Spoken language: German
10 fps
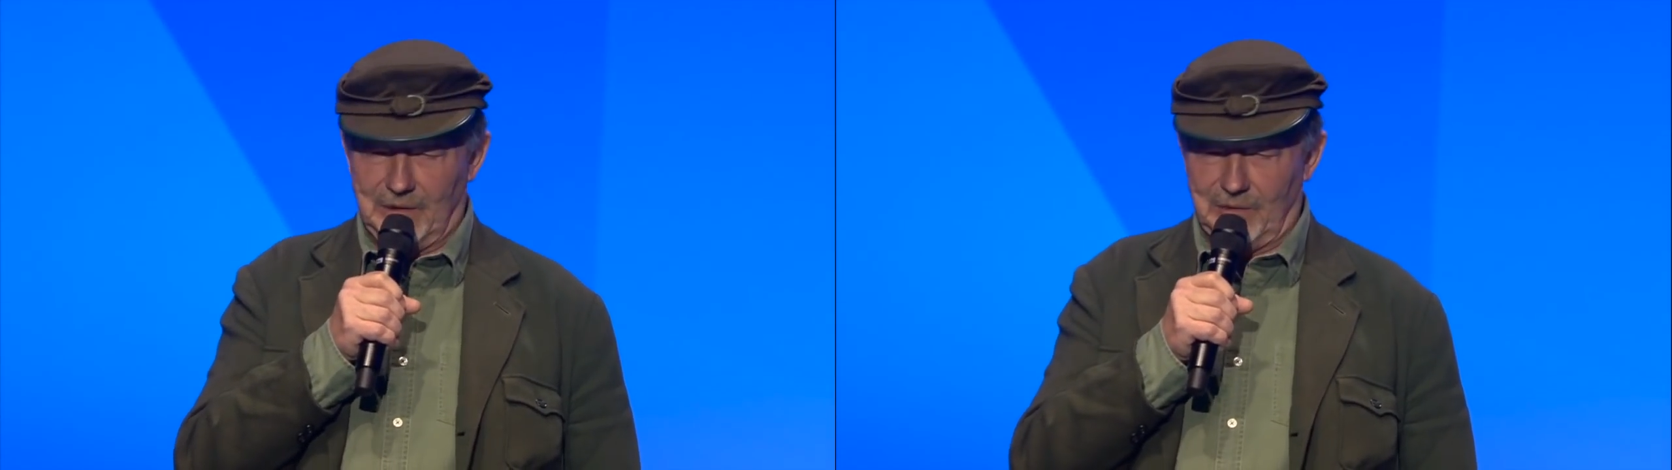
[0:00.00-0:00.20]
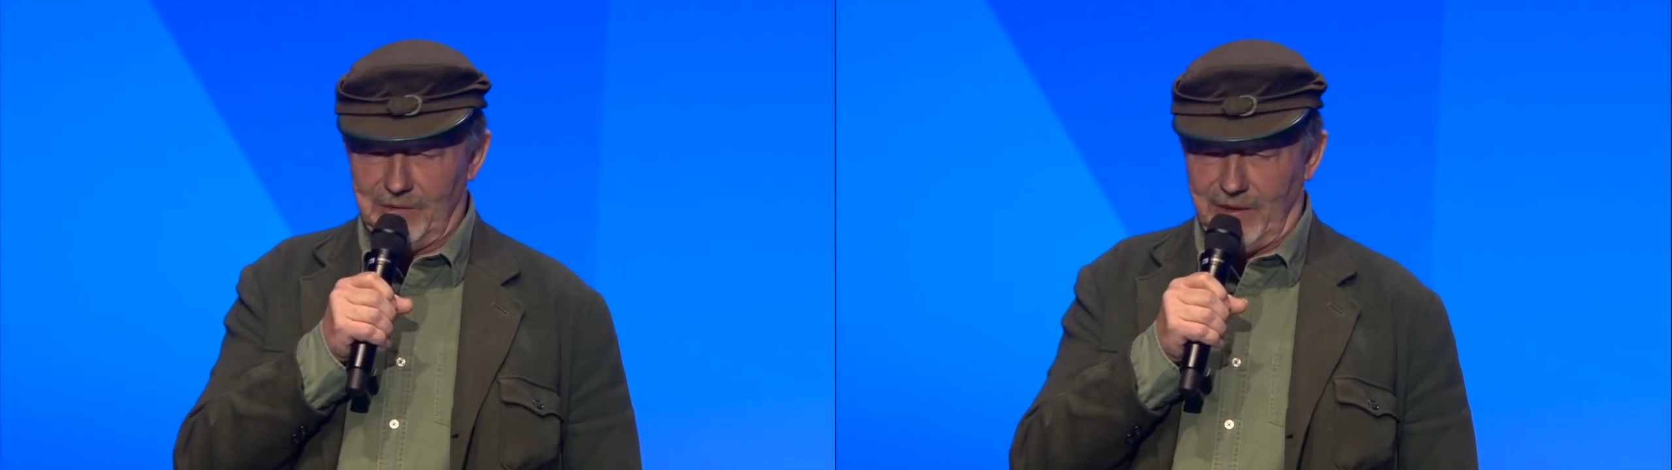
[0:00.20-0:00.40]

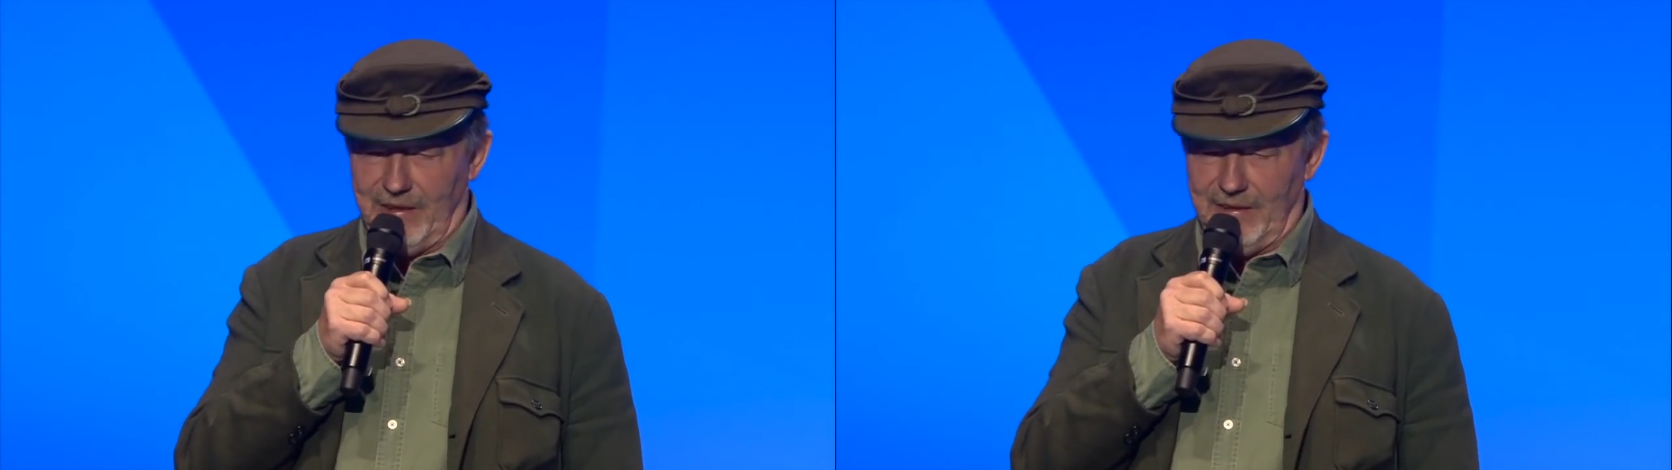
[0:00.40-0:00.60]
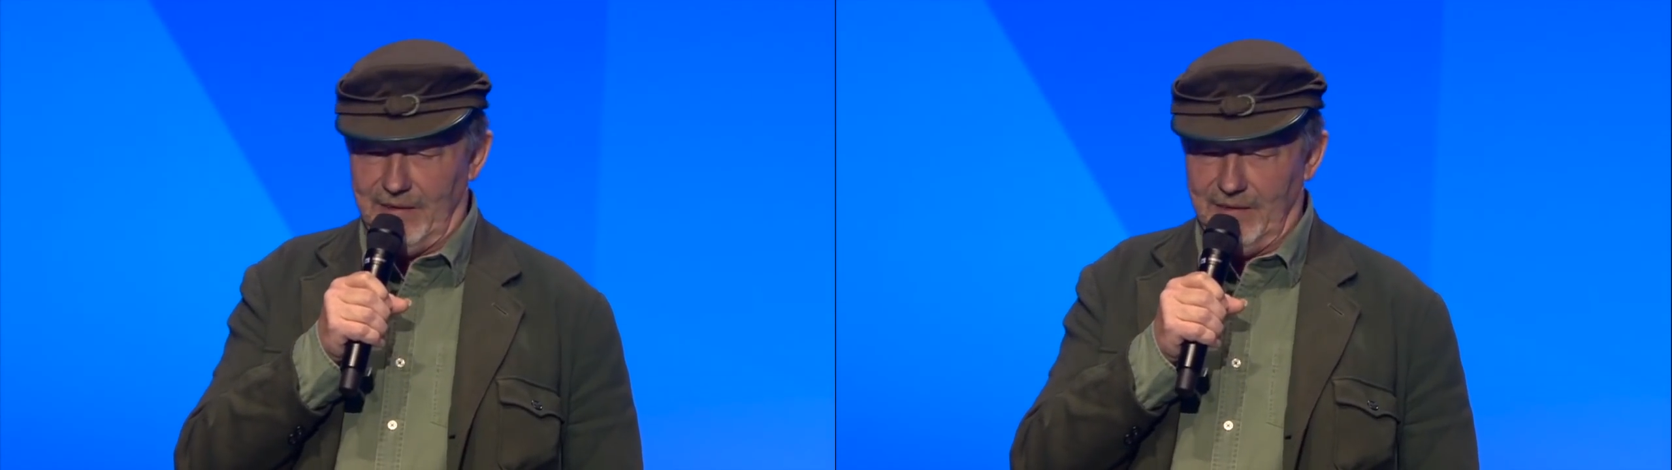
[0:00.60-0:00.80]
und
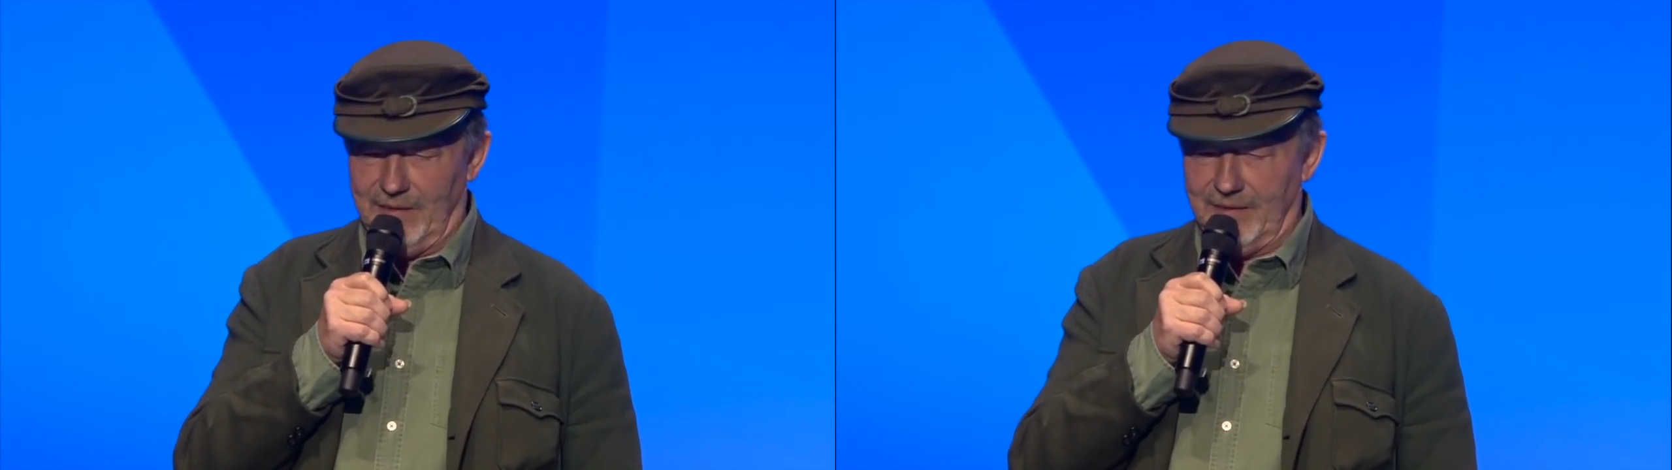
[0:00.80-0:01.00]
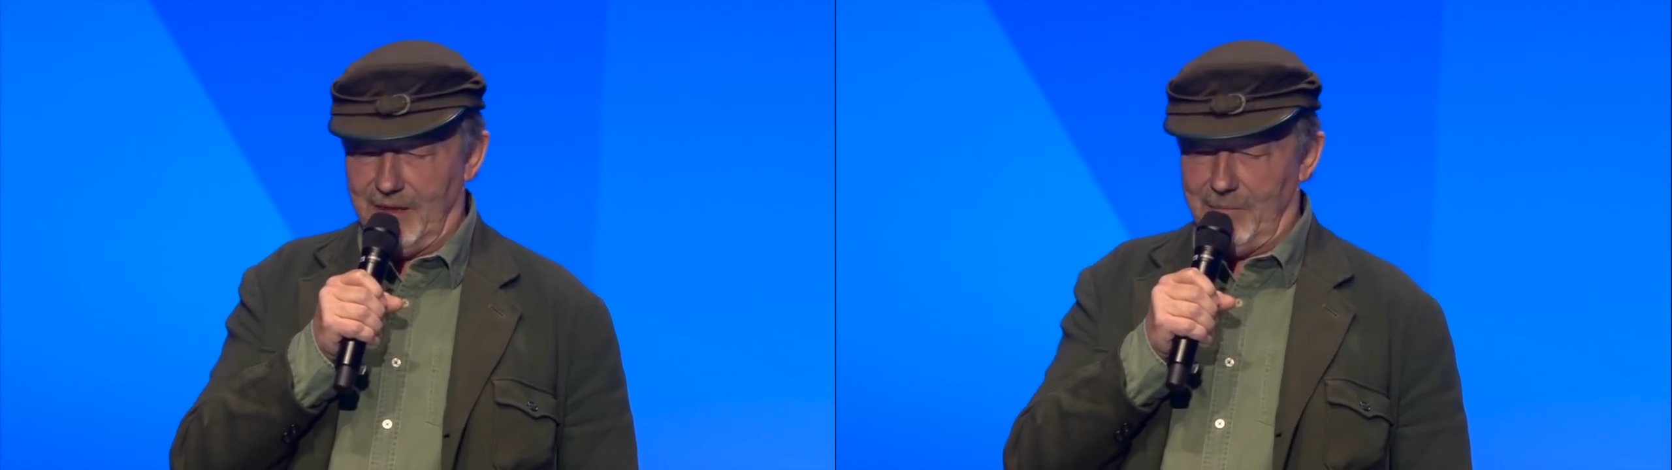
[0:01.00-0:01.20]
drinnen
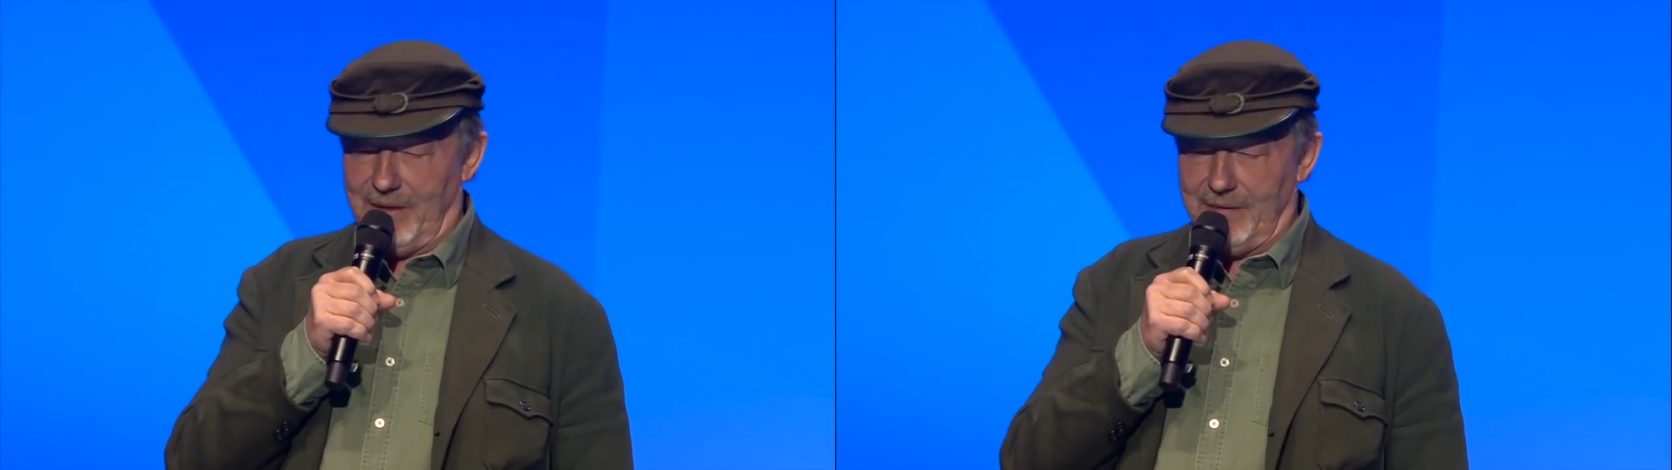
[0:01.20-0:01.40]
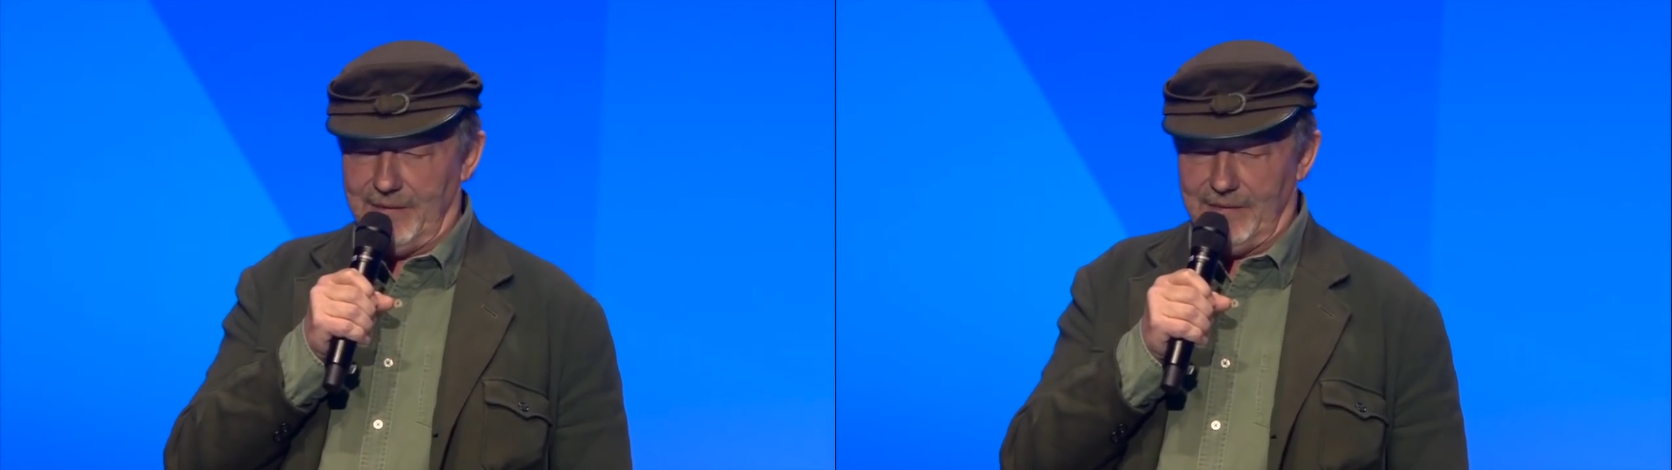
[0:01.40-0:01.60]

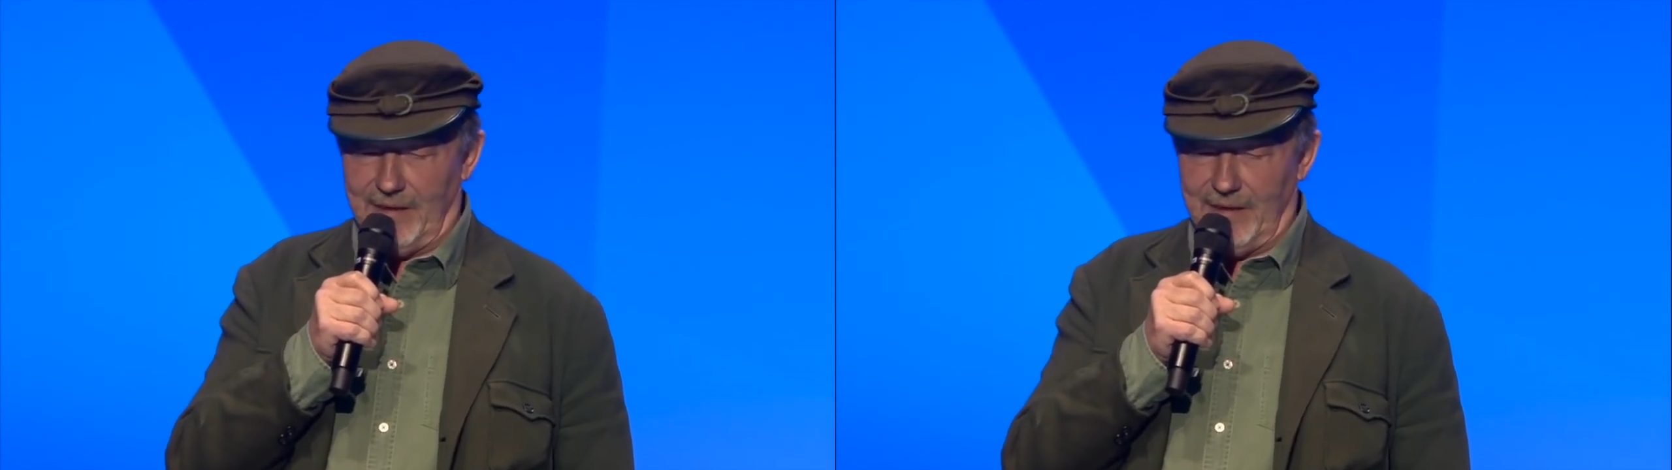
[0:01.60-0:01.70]
jemanden,